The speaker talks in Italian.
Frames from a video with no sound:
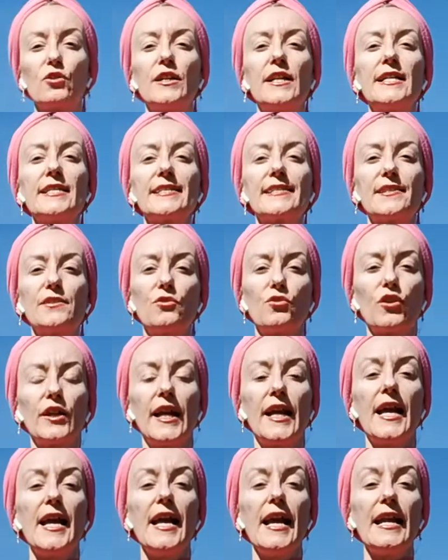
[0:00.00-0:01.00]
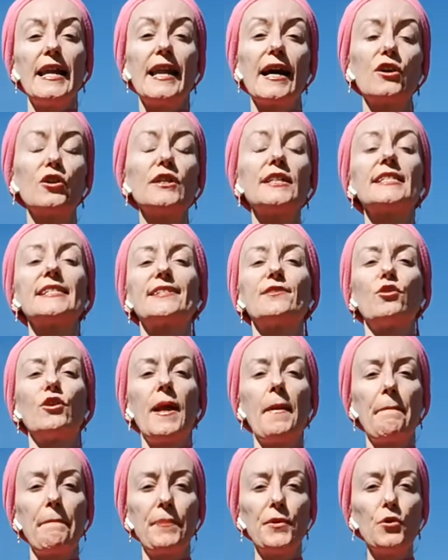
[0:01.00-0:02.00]
connessione, la
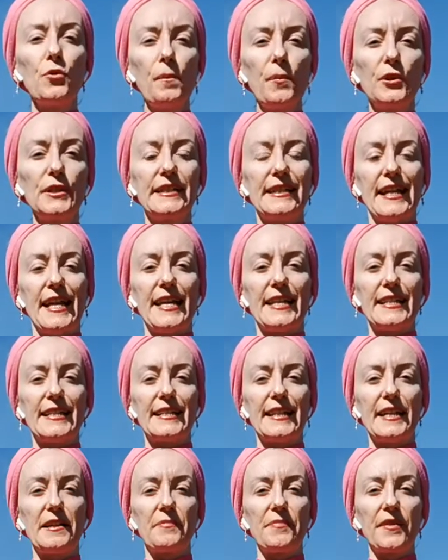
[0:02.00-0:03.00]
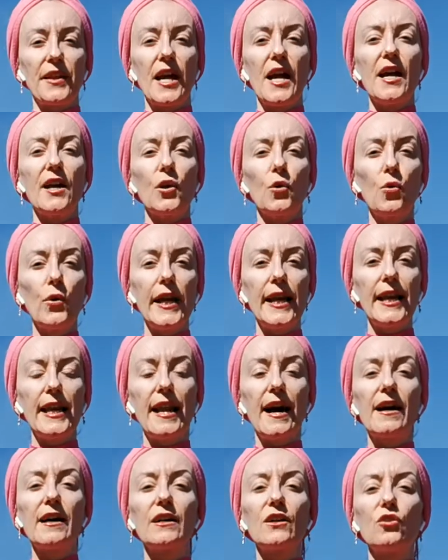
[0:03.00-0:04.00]
connessione più potente,
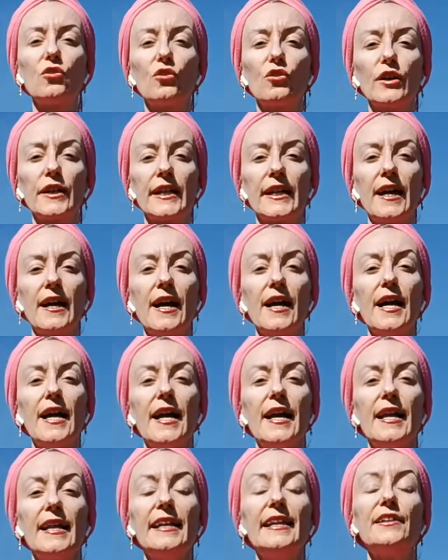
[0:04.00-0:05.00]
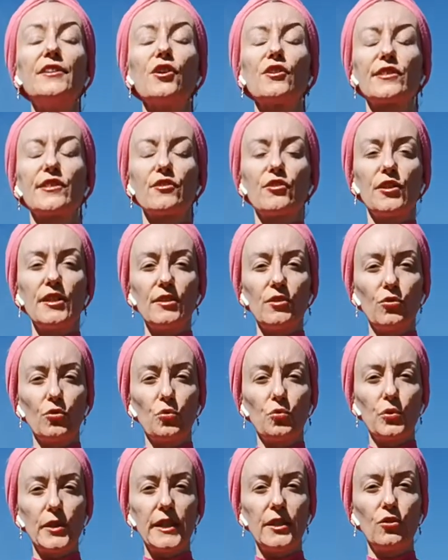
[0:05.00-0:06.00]
quella con il nostro
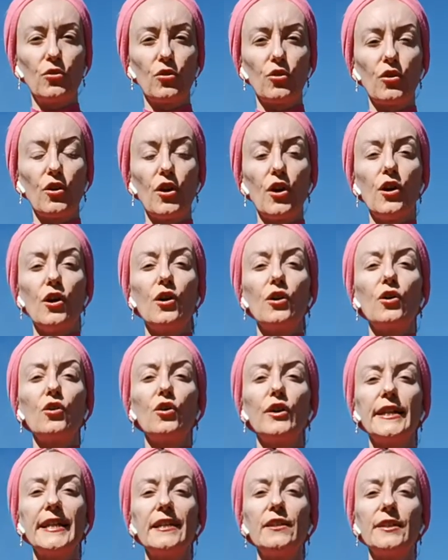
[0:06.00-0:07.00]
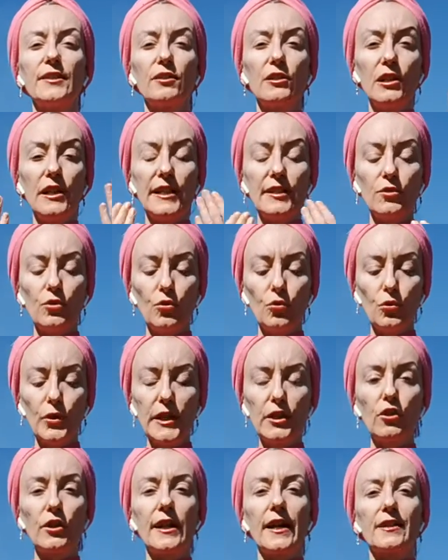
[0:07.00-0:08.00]
intuito, con il,
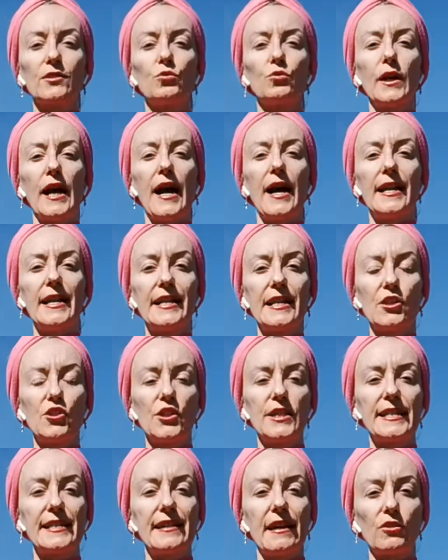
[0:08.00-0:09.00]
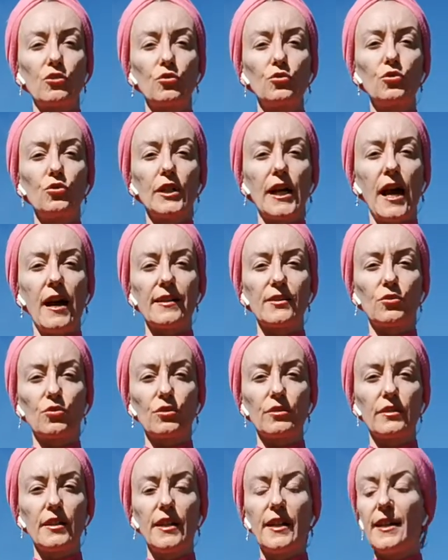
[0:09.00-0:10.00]
l'intuito naturale che ci è stato
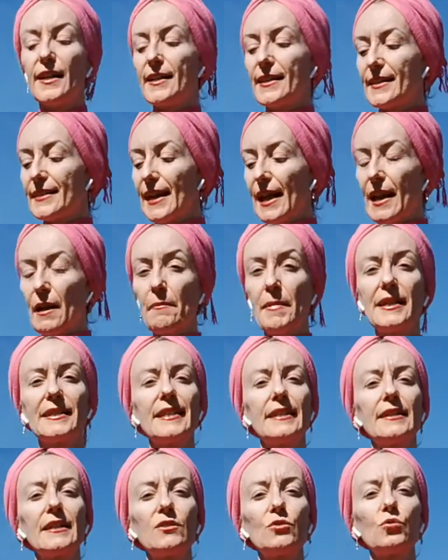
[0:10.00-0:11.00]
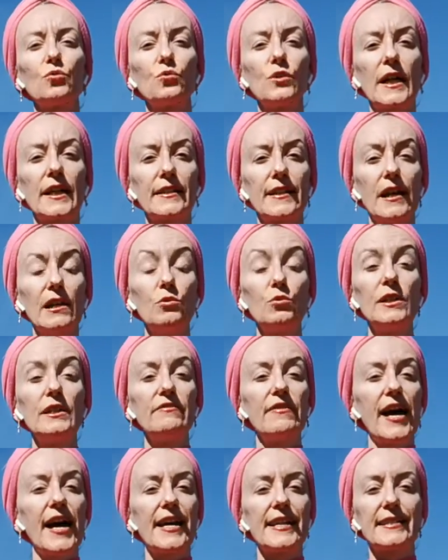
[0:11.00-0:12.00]
donato dalla madre natura,
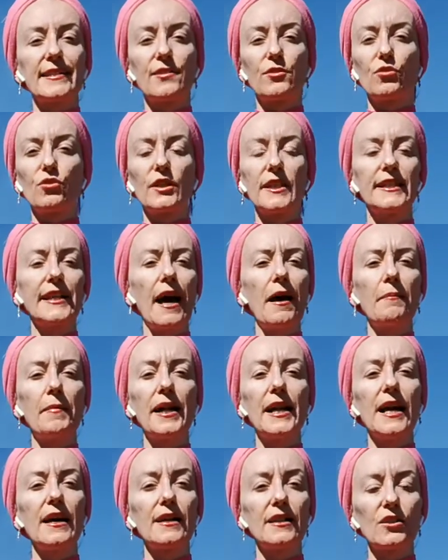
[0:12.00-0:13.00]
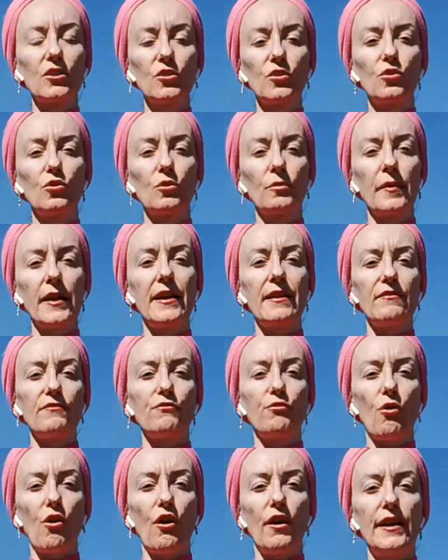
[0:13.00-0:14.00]
dall'universo, chiamala come
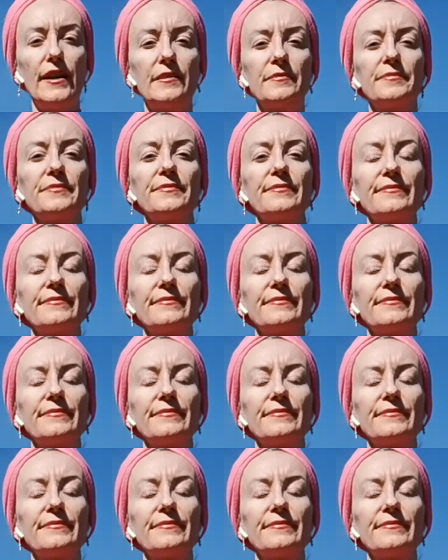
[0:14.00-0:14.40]
vuoi.